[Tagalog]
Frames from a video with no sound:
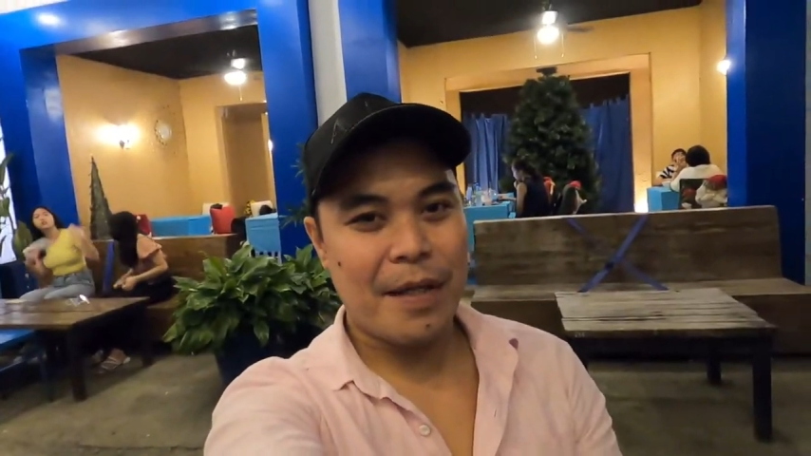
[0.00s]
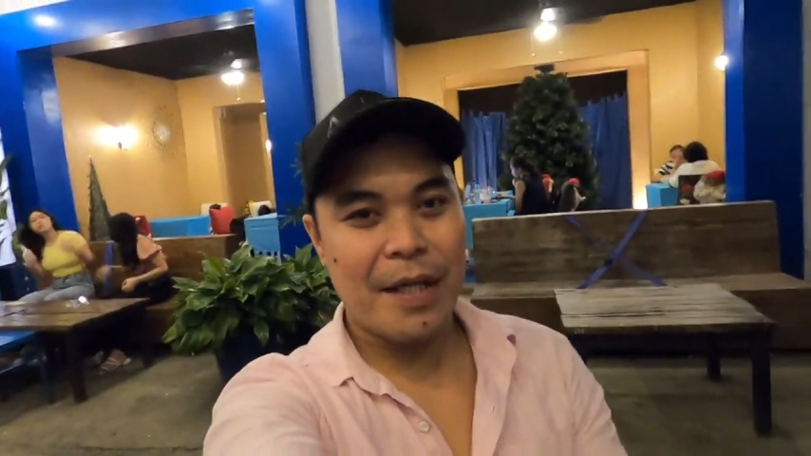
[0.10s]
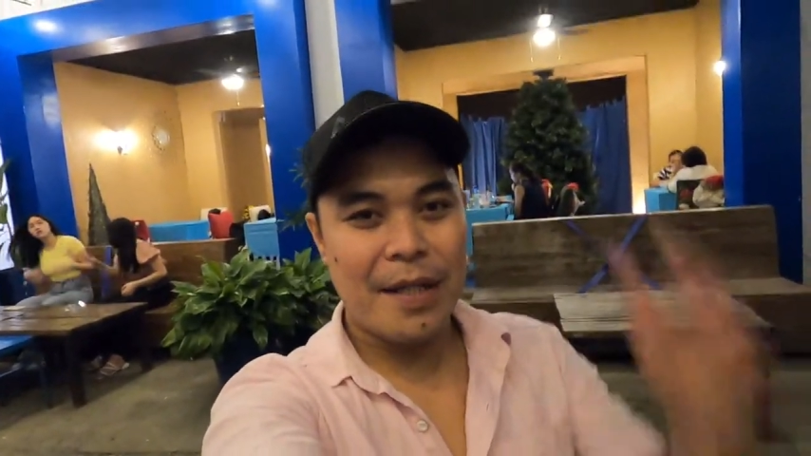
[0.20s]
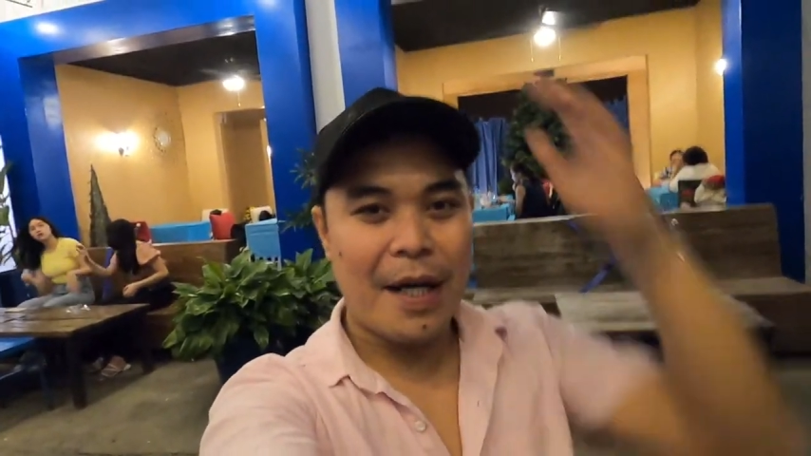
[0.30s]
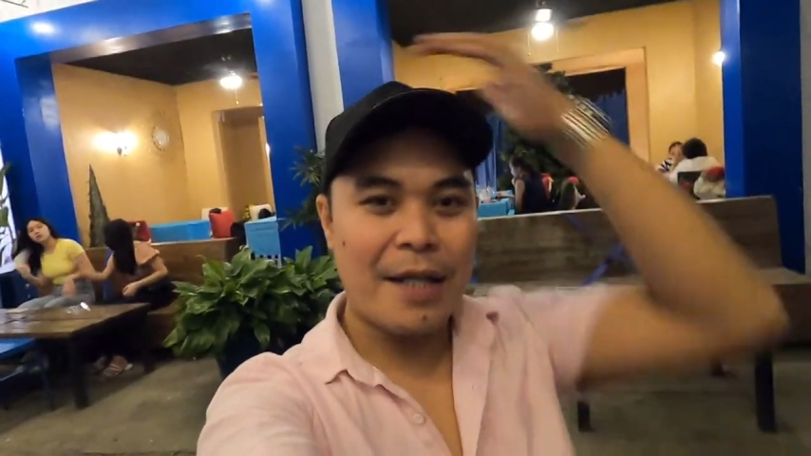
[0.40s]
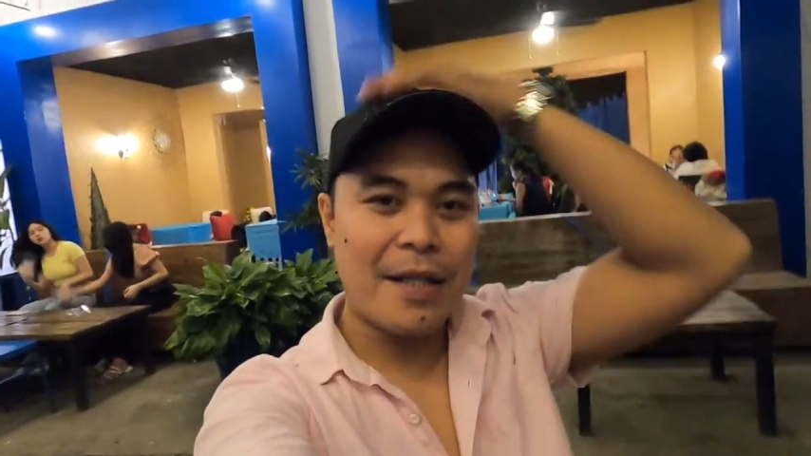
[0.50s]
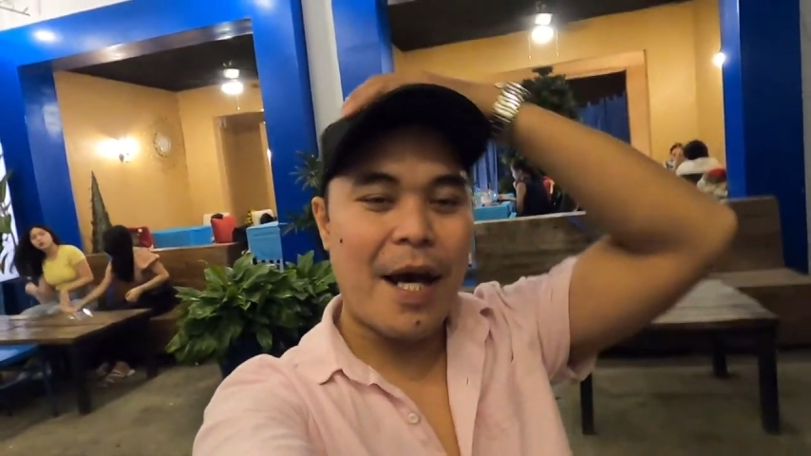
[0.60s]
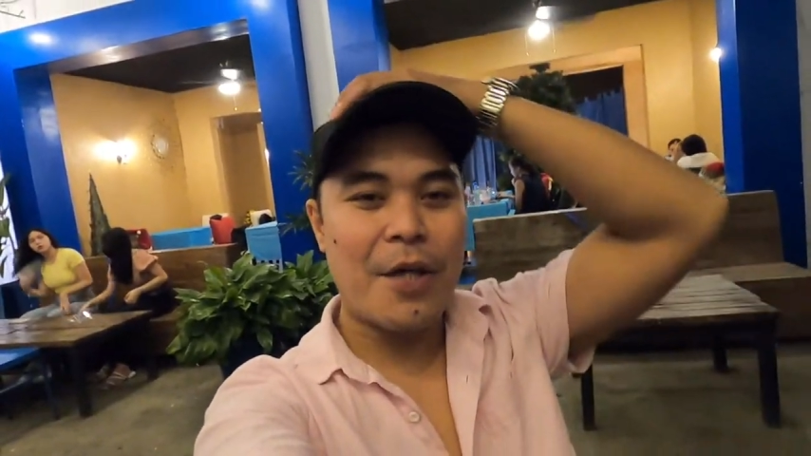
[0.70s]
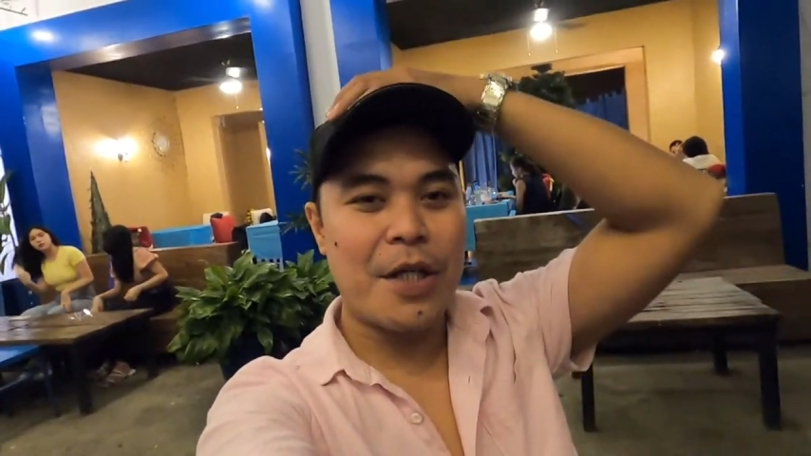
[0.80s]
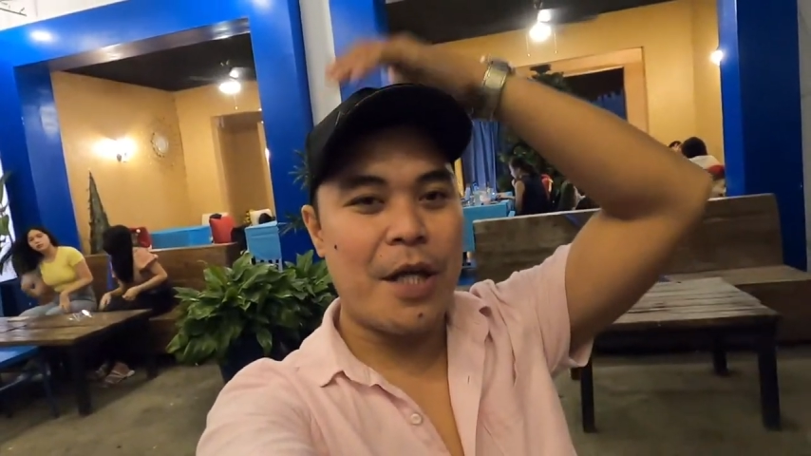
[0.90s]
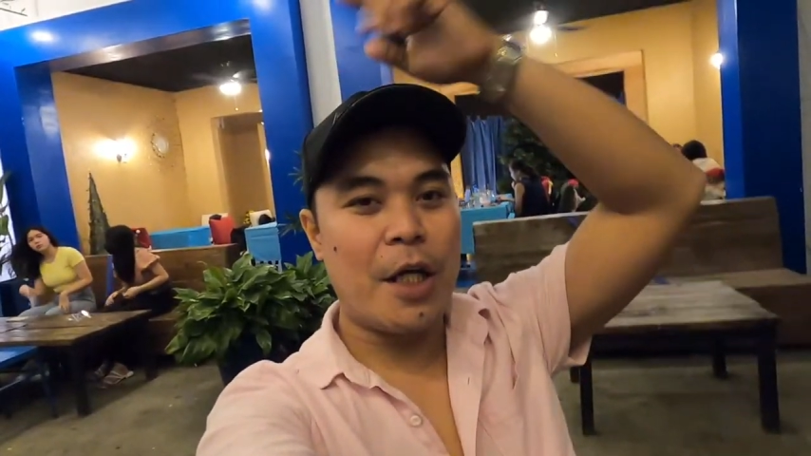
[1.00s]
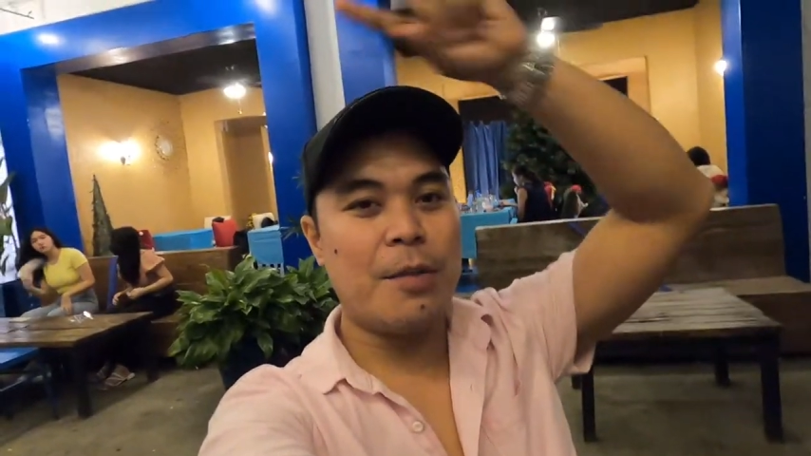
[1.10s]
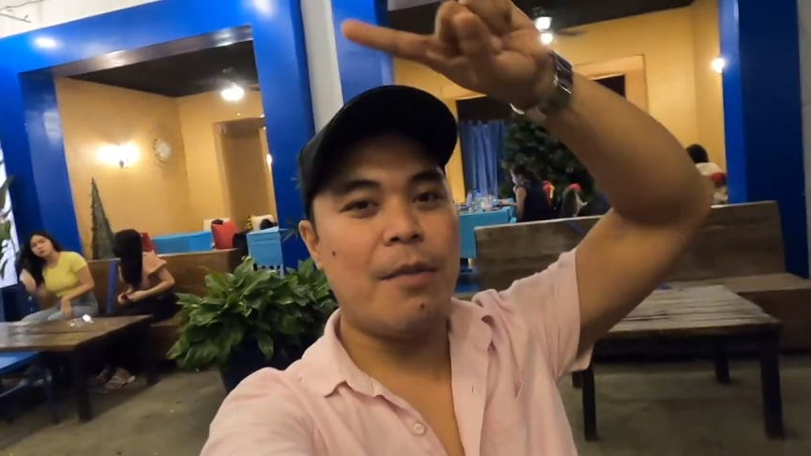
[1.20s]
Magkita-kita tayo sa next